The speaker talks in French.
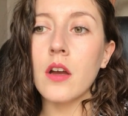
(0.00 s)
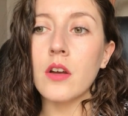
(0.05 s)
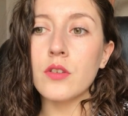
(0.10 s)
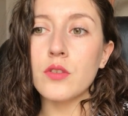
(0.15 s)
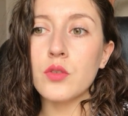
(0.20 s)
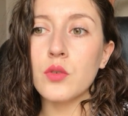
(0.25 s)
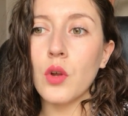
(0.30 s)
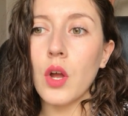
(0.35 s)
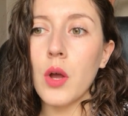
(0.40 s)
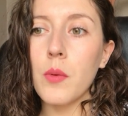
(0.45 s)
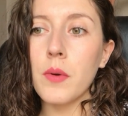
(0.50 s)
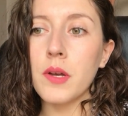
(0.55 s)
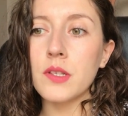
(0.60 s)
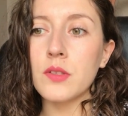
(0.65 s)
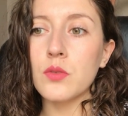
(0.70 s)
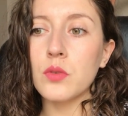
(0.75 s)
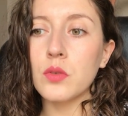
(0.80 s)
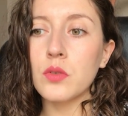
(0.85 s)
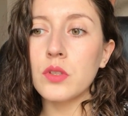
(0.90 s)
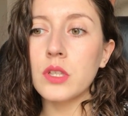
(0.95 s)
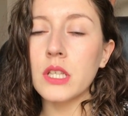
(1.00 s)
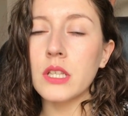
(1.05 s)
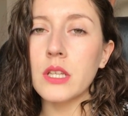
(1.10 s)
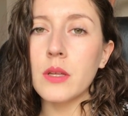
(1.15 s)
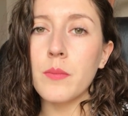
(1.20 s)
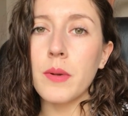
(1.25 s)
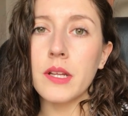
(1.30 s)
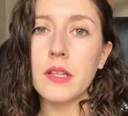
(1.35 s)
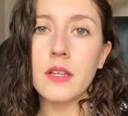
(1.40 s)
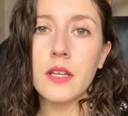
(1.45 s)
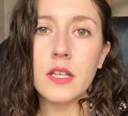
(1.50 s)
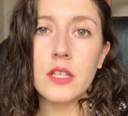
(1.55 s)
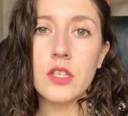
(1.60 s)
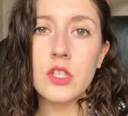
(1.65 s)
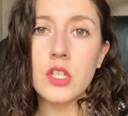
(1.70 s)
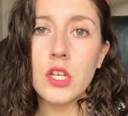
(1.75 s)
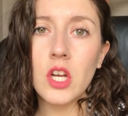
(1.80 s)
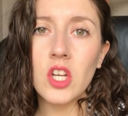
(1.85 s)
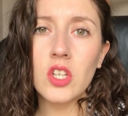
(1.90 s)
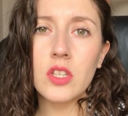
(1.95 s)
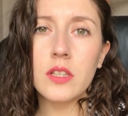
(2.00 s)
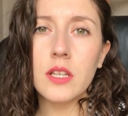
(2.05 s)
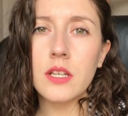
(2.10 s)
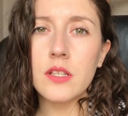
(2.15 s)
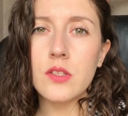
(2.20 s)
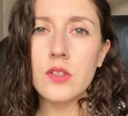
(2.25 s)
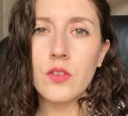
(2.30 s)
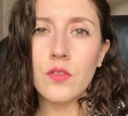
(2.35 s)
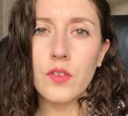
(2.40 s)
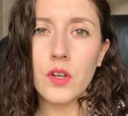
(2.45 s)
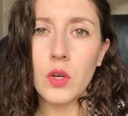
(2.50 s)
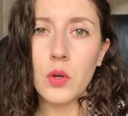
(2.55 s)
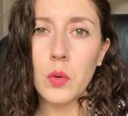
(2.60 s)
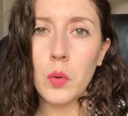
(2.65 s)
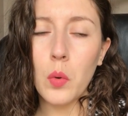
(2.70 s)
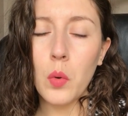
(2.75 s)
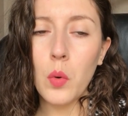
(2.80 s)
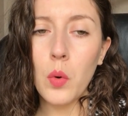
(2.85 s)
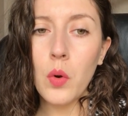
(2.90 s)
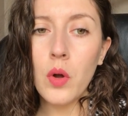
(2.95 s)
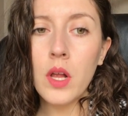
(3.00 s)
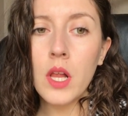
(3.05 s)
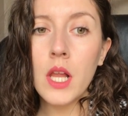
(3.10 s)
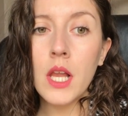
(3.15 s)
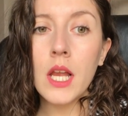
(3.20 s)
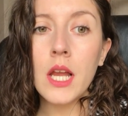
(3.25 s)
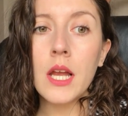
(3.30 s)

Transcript: euh, sur Amazon qui n'étaient pas très chères, qui étaient à 120 euros.